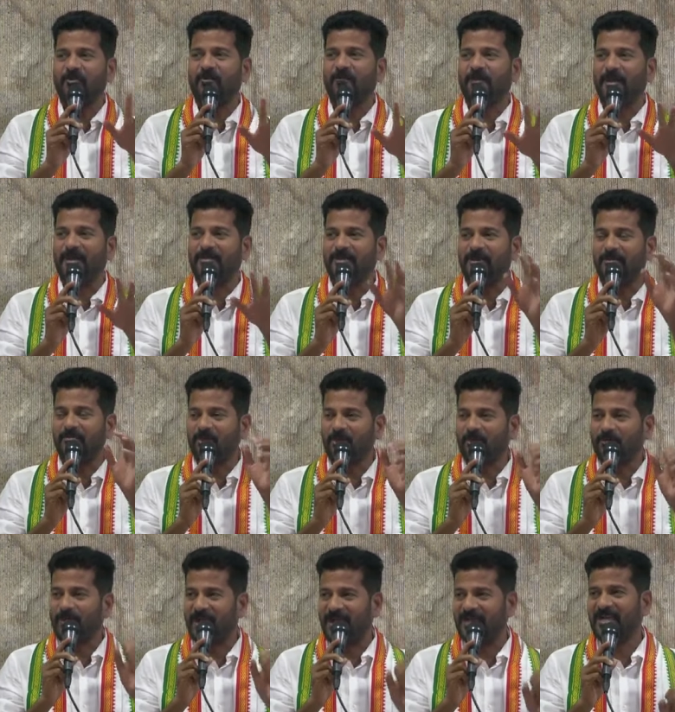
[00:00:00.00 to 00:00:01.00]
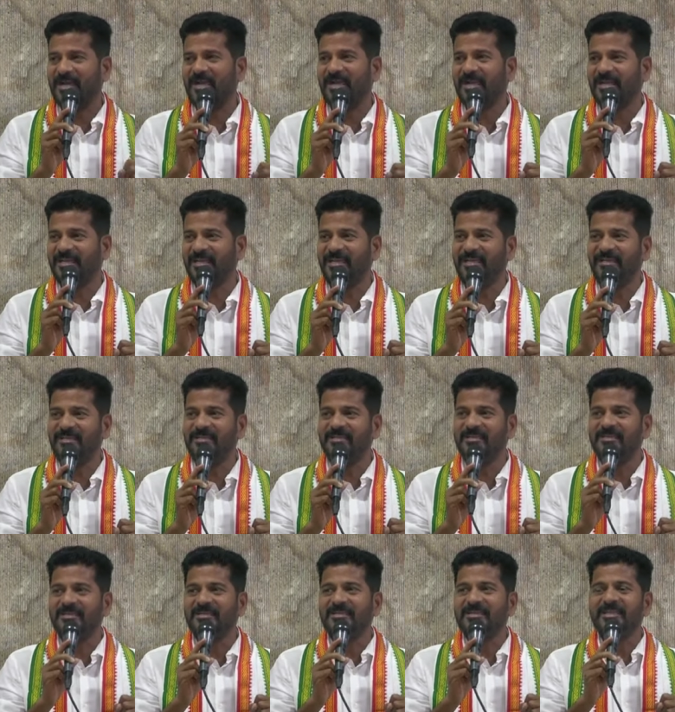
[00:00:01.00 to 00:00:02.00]
ఒప్పందంలో భాగంగానే
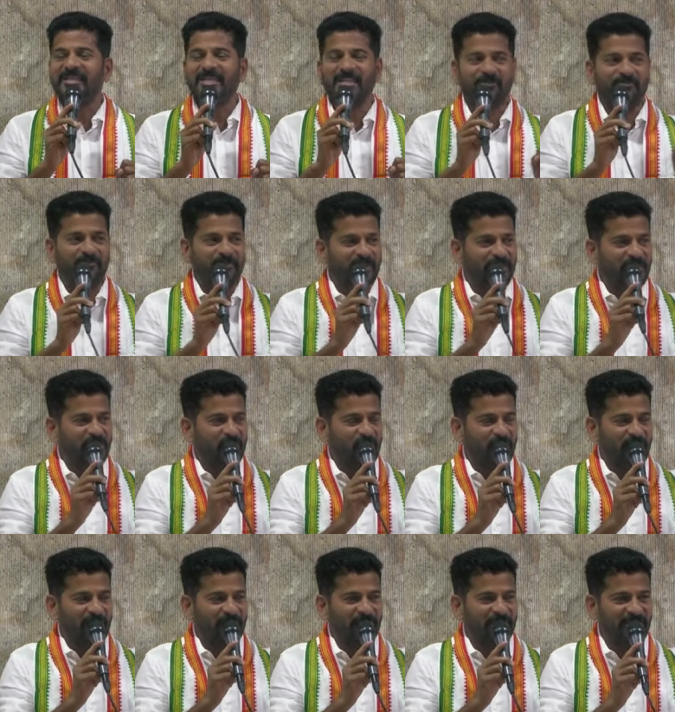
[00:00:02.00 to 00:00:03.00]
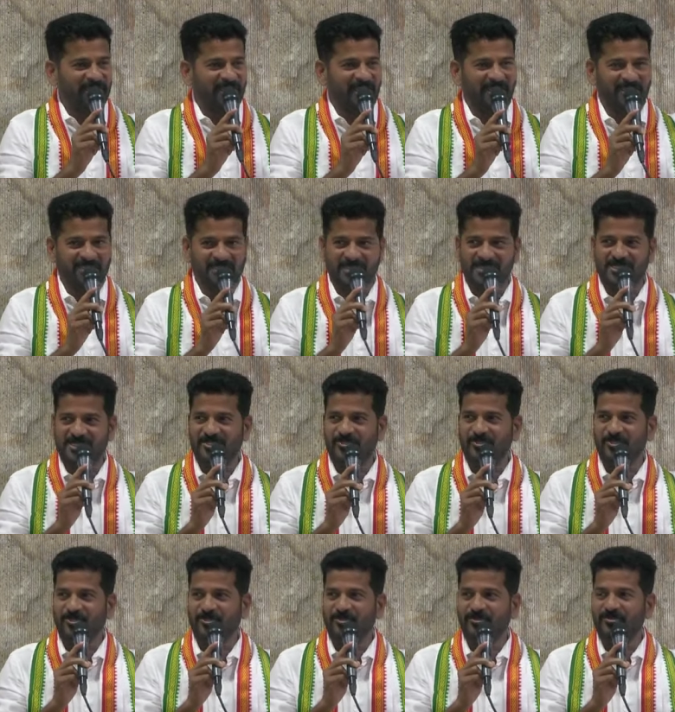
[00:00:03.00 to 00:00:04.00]
ఈ వీడియోలను విడుదల
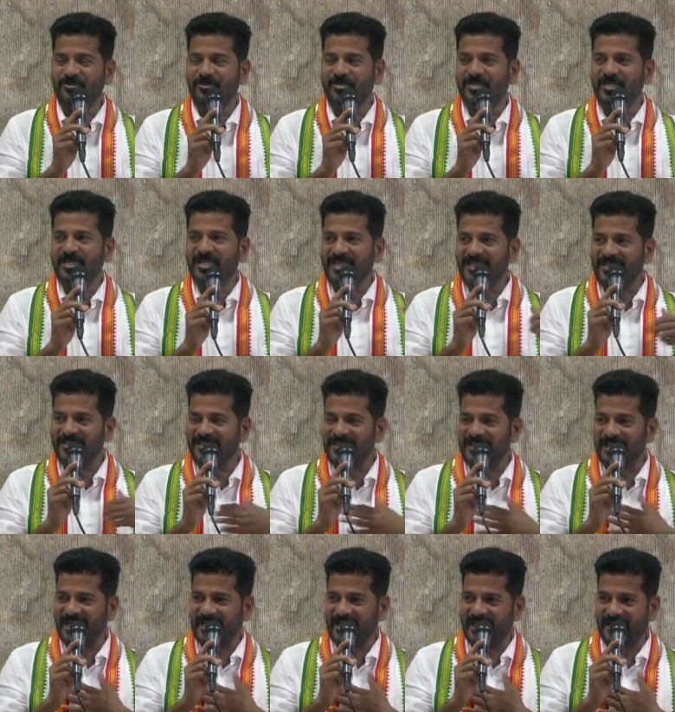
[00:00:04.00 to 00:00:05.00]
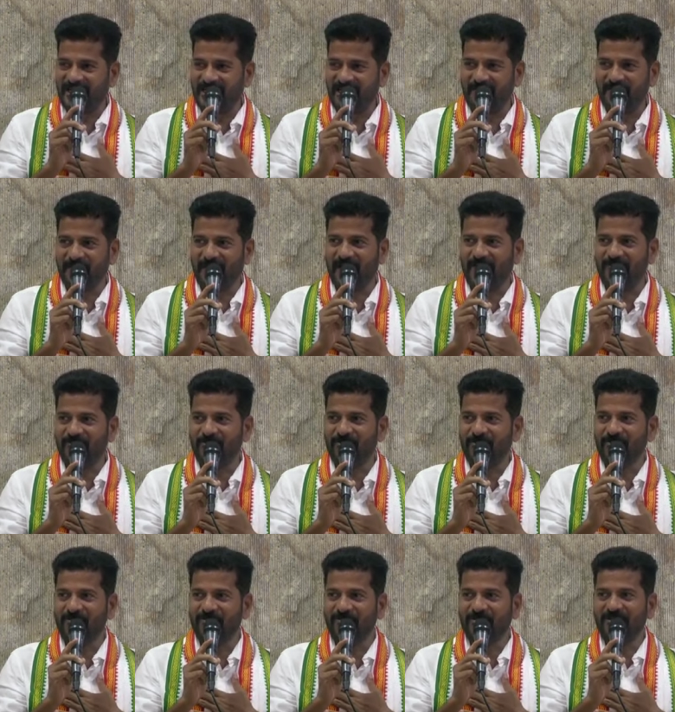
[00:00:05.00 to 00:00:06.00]
చేసిండు ఇది నేను అనడం కాదు
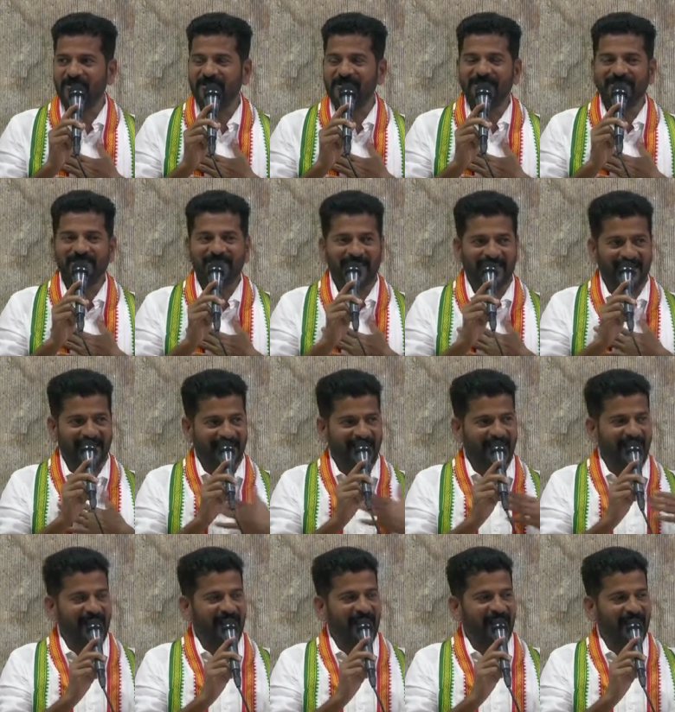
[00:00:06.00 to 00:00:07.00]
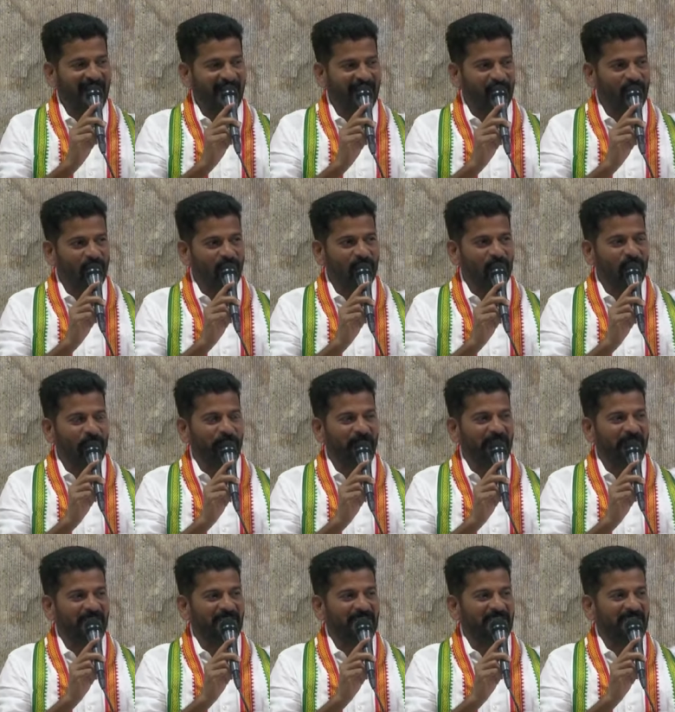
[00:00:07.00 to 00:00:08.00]
తెలంగాణ హైకోర్టు
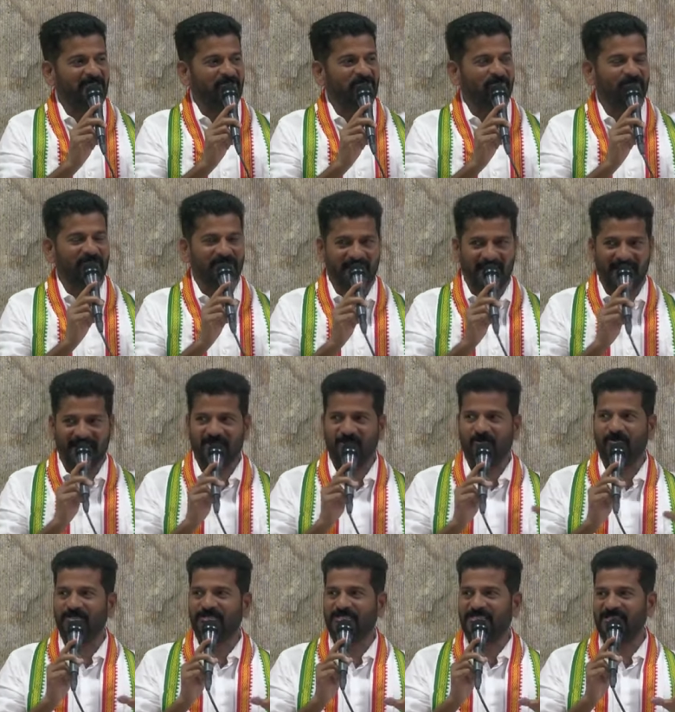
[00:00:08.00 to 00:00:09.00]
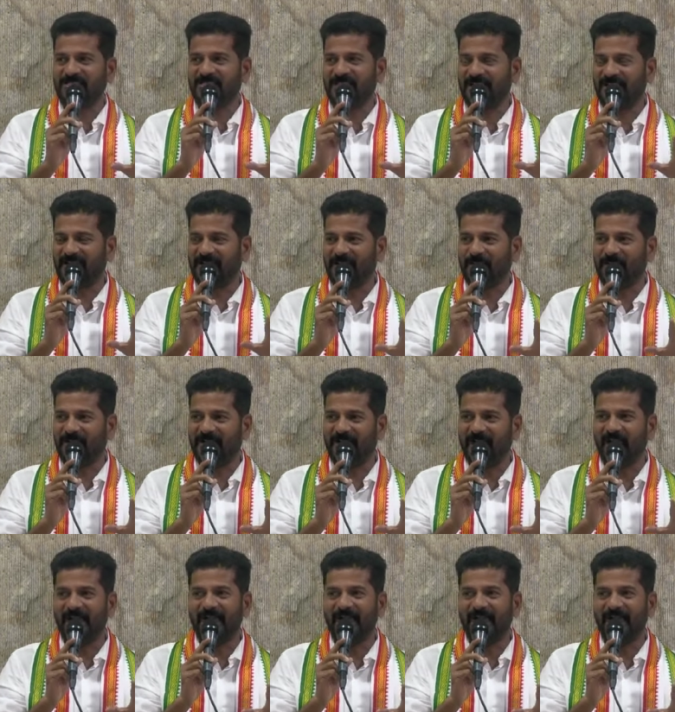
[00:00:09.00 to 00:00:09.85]
పిటిషన్స్ విచారణకు వచ్చిన సందర్భంగా